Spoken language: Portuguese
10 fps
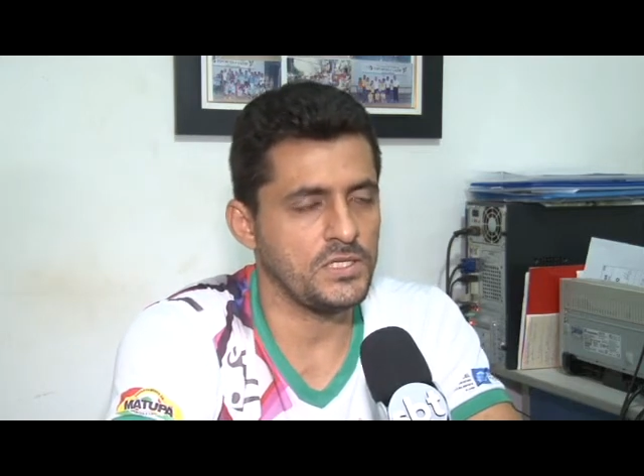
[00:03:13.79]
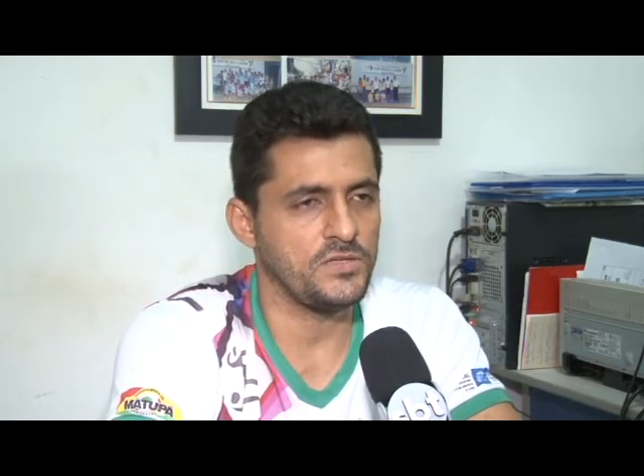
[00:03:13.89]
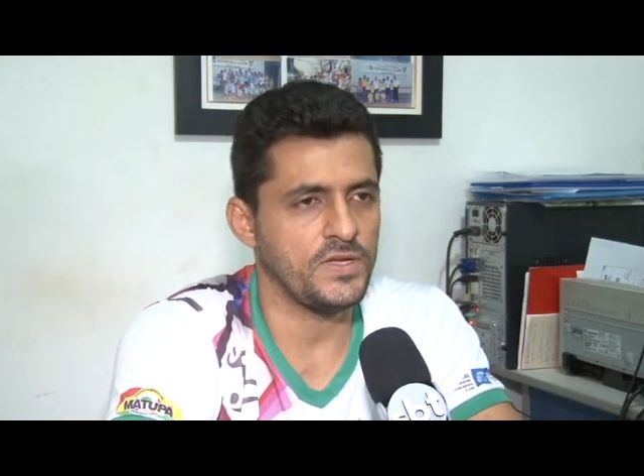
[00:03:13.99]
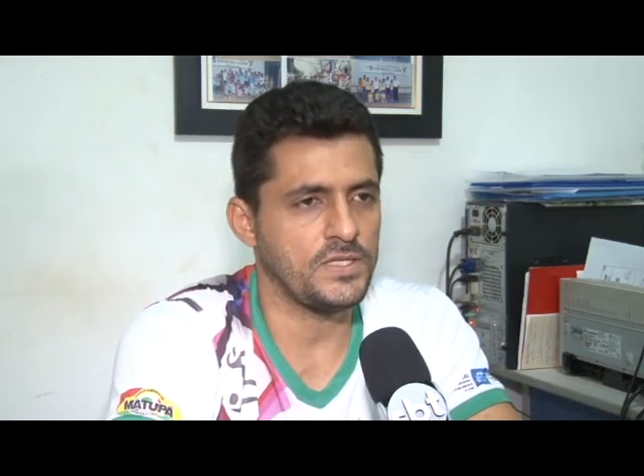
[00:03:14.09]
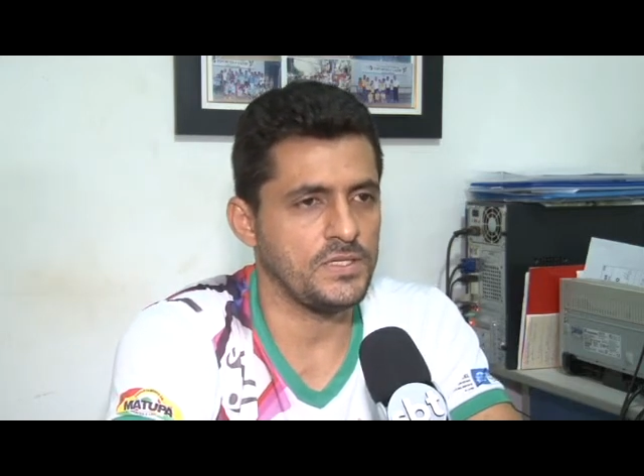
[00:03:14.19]
A gente
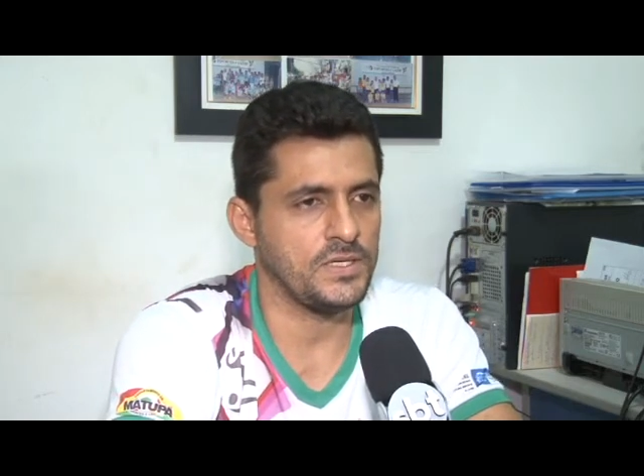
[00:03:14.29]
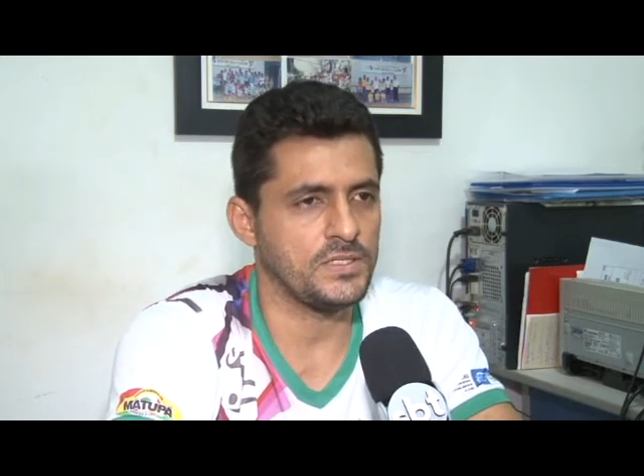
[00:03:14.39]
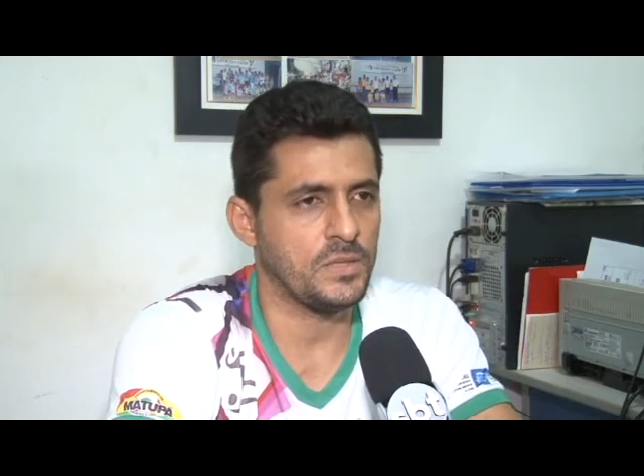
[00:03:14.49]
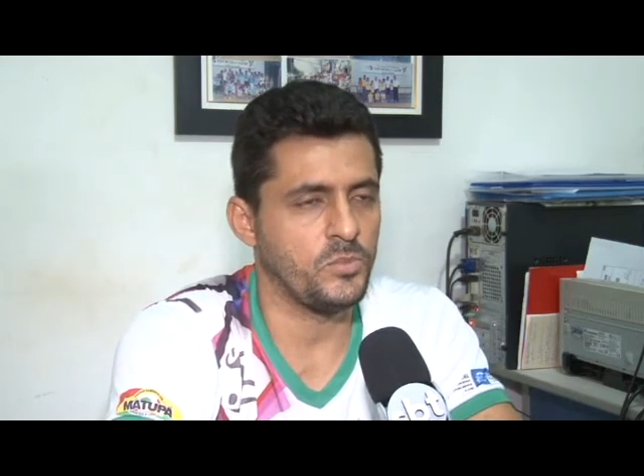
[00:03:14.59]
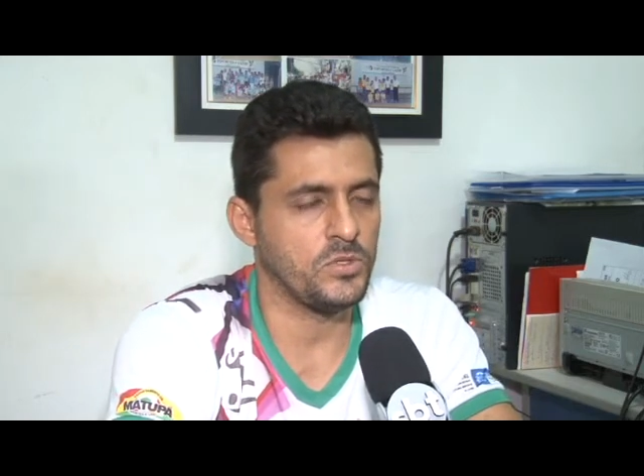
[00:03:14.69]
vai estar tá dando
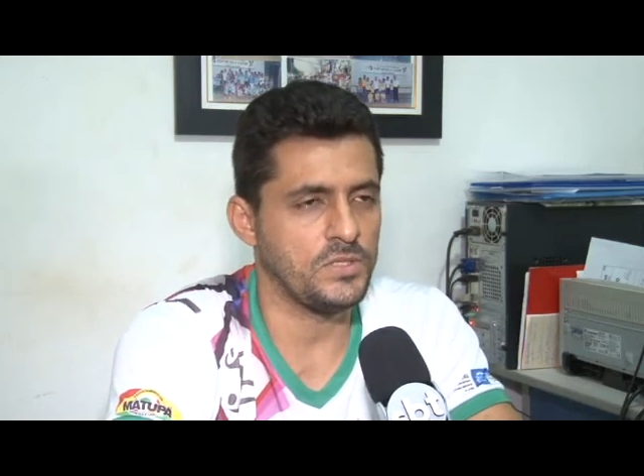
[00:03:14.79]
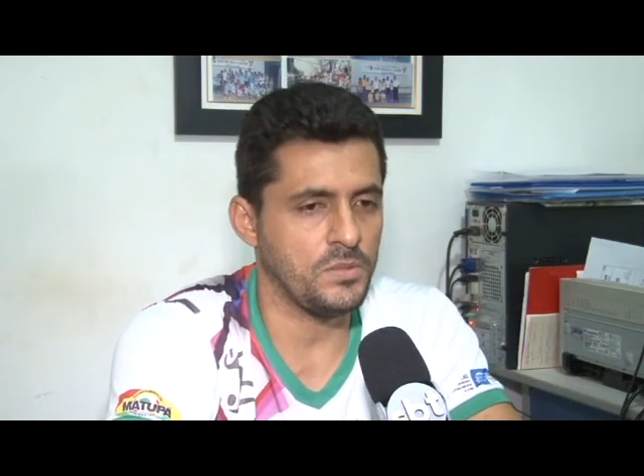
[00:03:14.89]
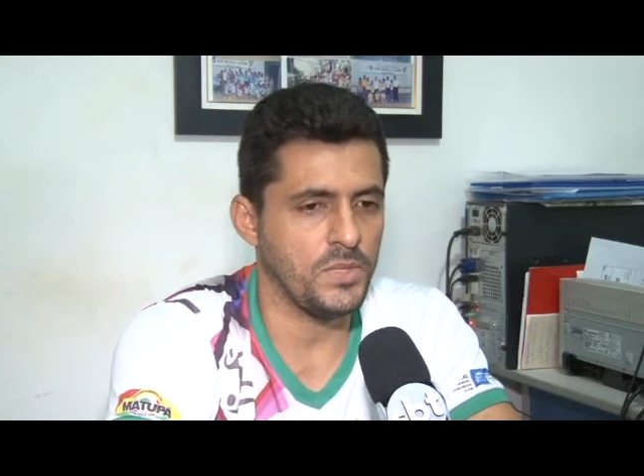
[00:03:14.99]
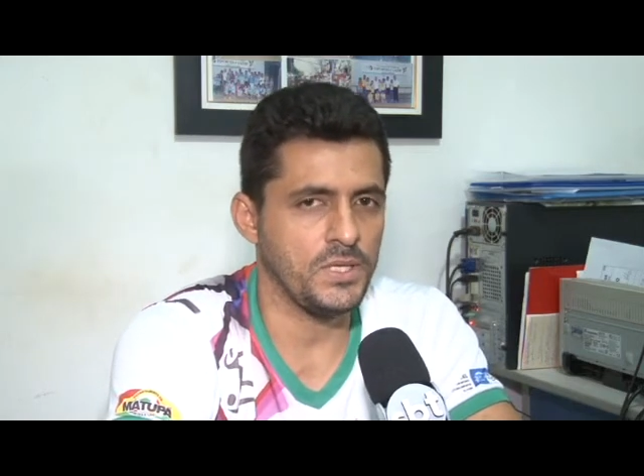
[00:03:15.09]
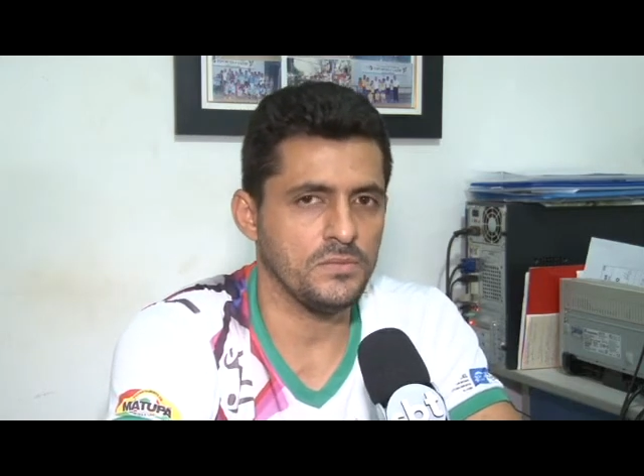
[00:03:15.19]
esse apoio
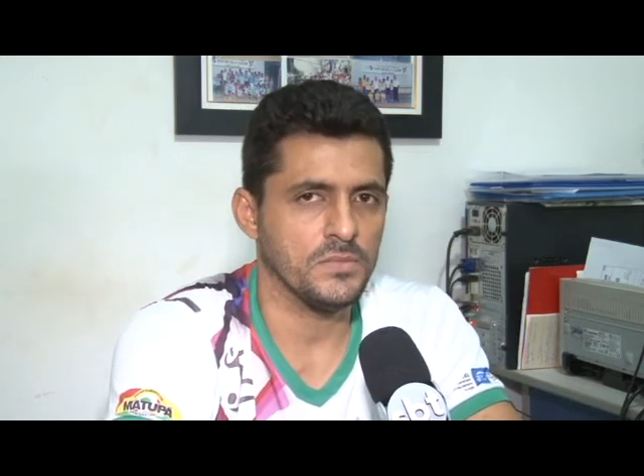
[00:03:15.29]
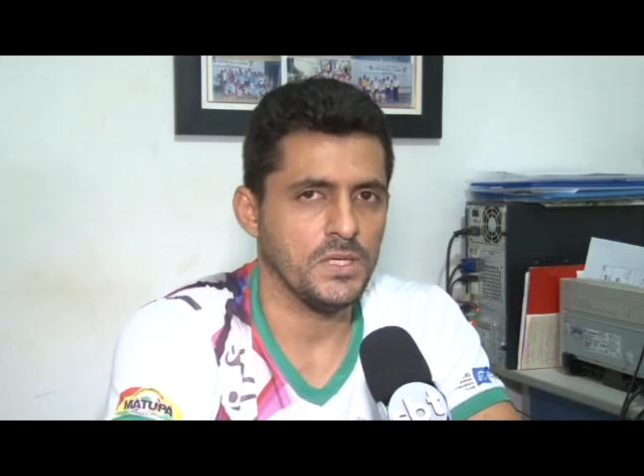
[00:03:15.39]
também.